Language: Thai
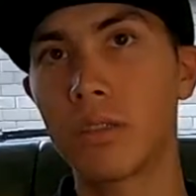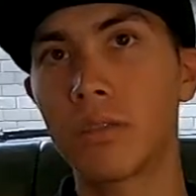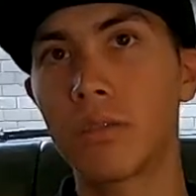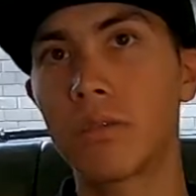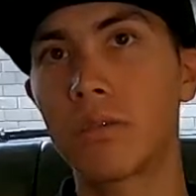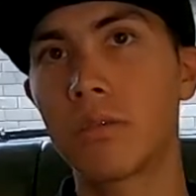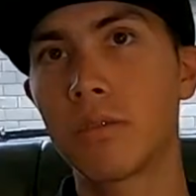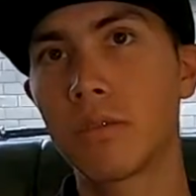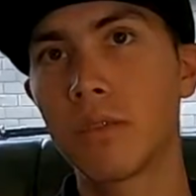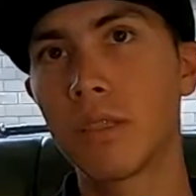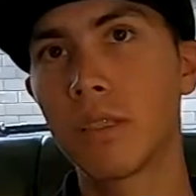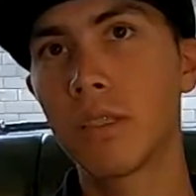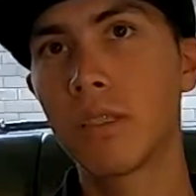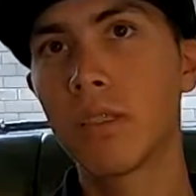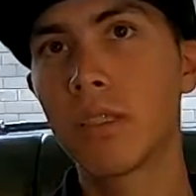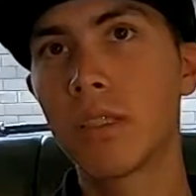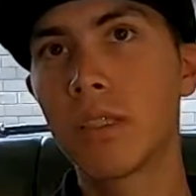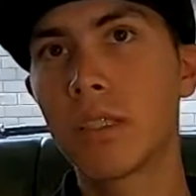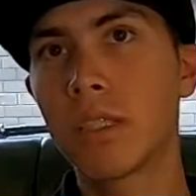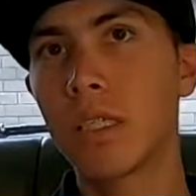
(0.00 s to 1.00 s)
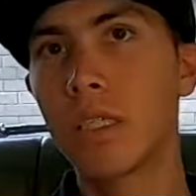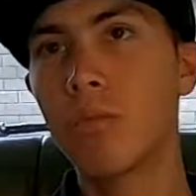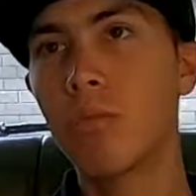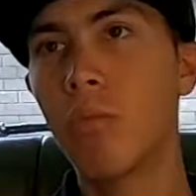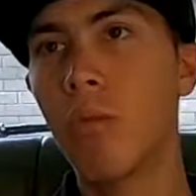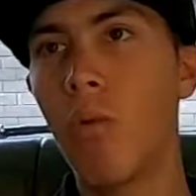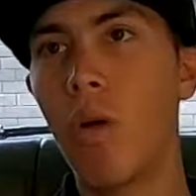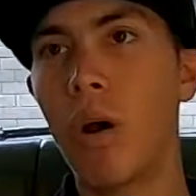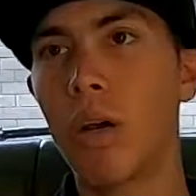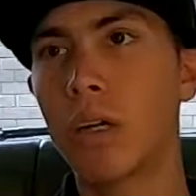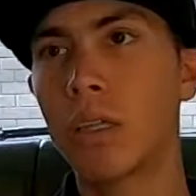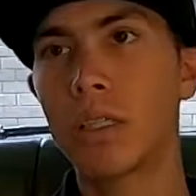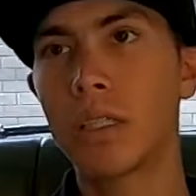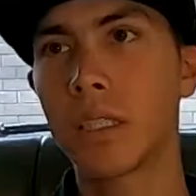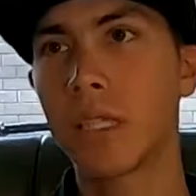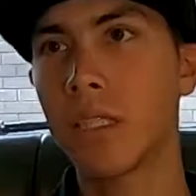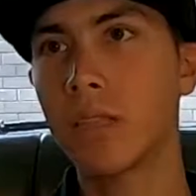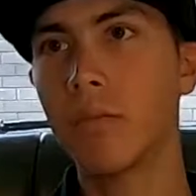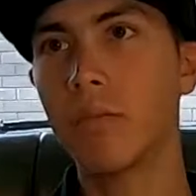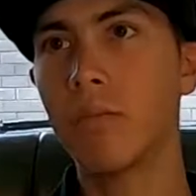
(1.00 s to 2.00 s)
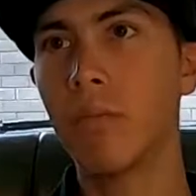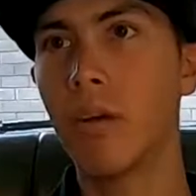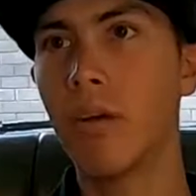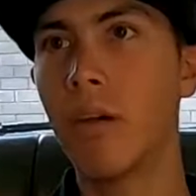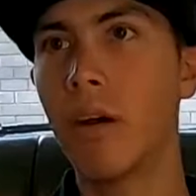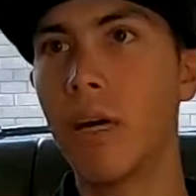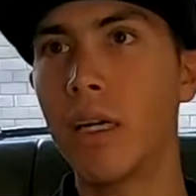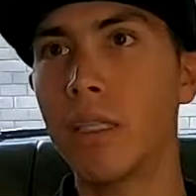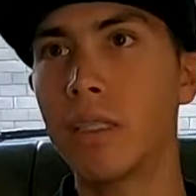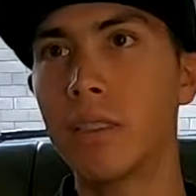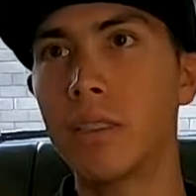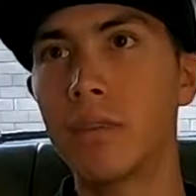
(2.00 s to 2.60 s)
อืคิดบวกคิดแบบว่า